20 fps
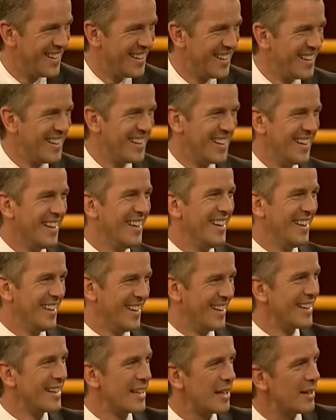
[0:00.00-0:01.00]
wenn
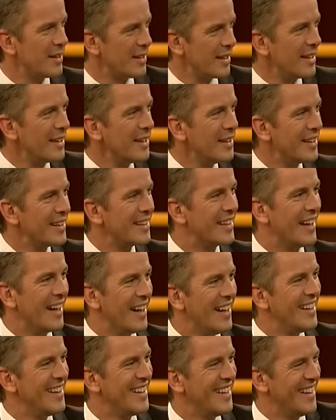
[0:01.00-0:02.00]
Landesbanken auf den Zug aufspringen.
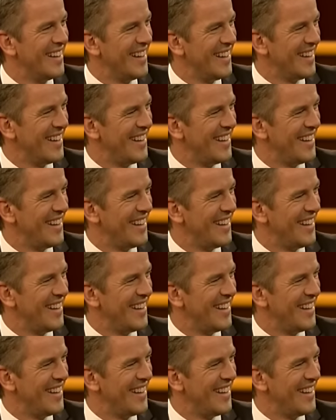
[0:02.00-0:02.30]
Ja. Aber noch ist